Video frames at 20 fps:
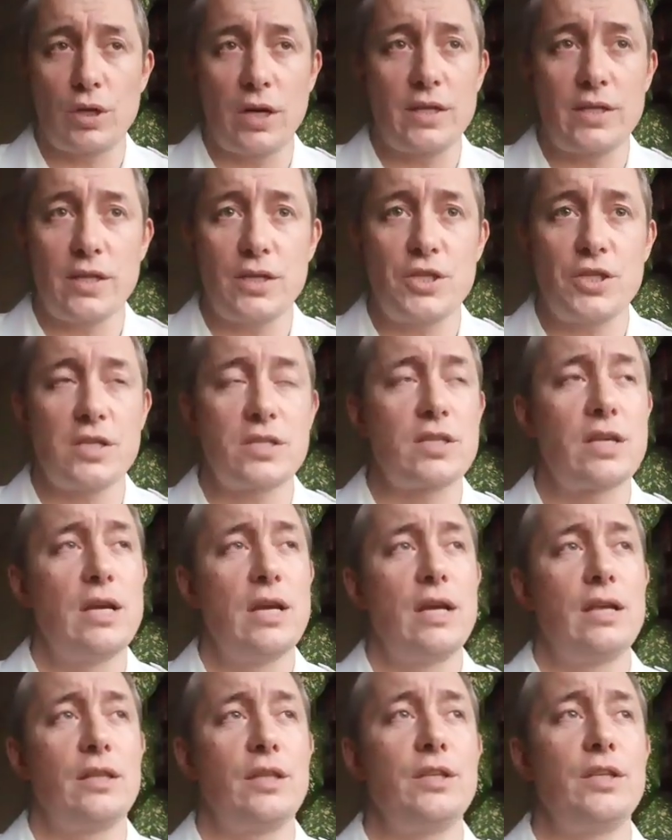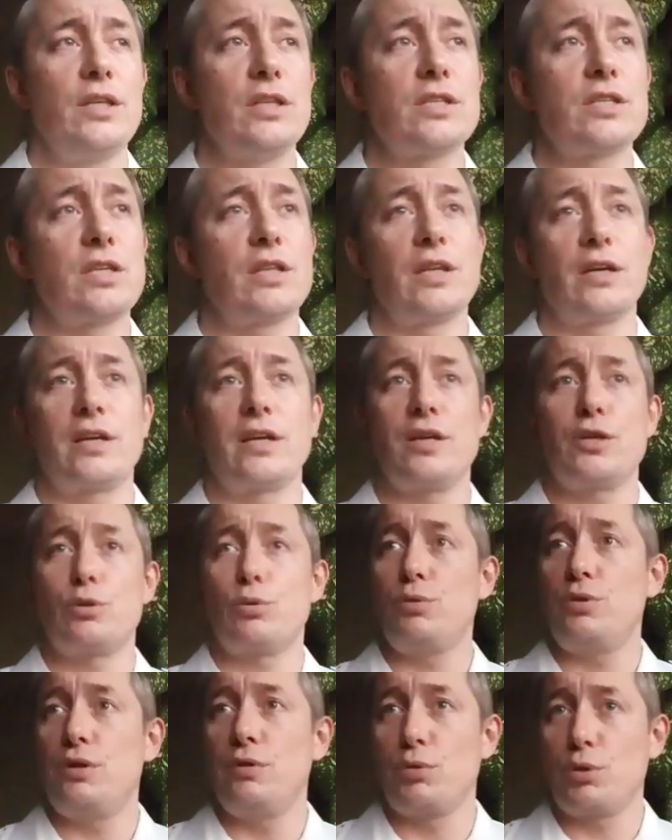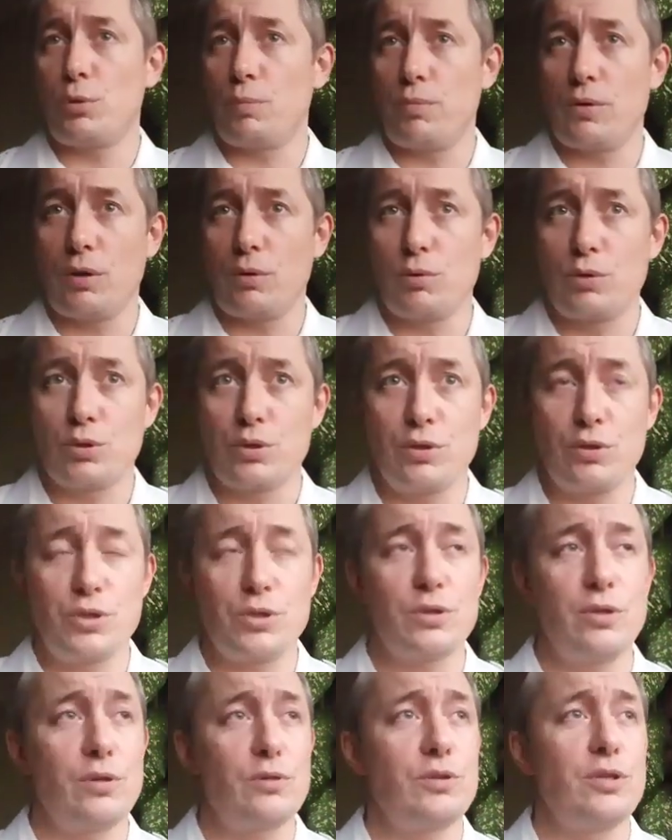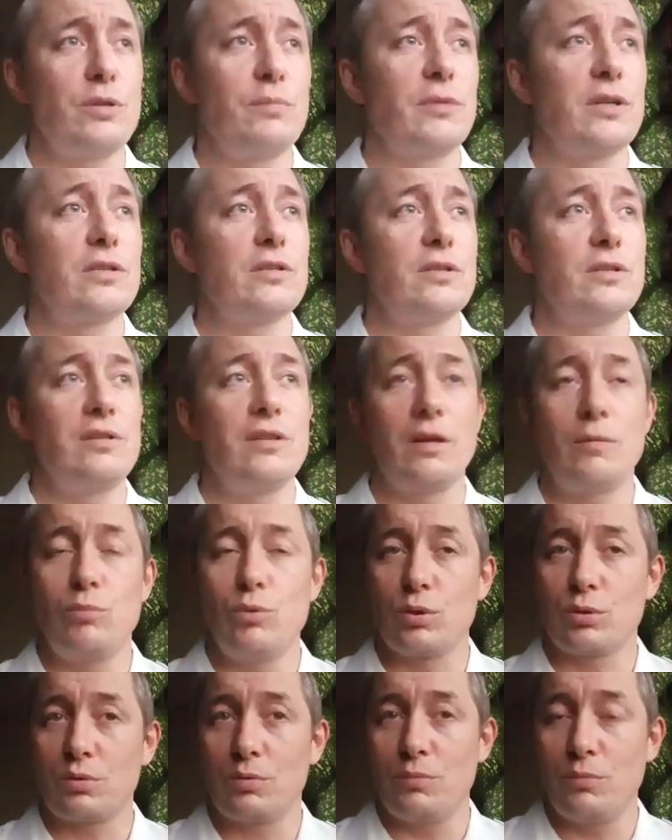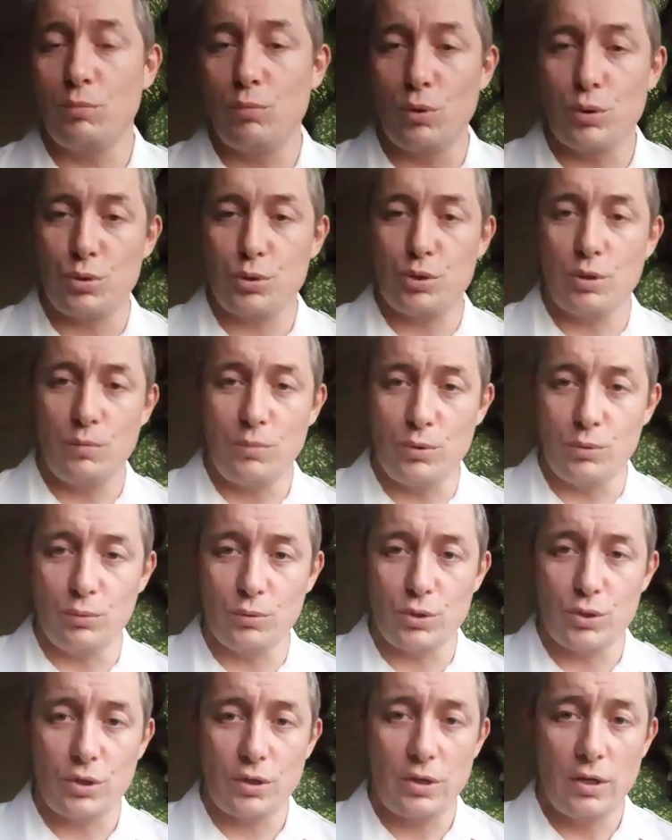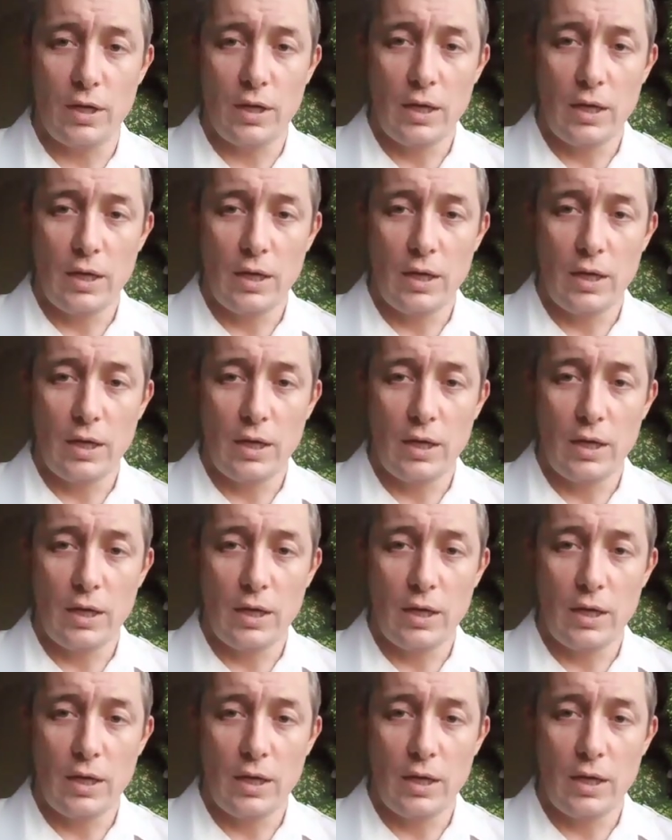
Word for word: Хотя сейчас тенденция такая, что девушки, похоже, начинают заниматься единоборствами больше, чем юноши.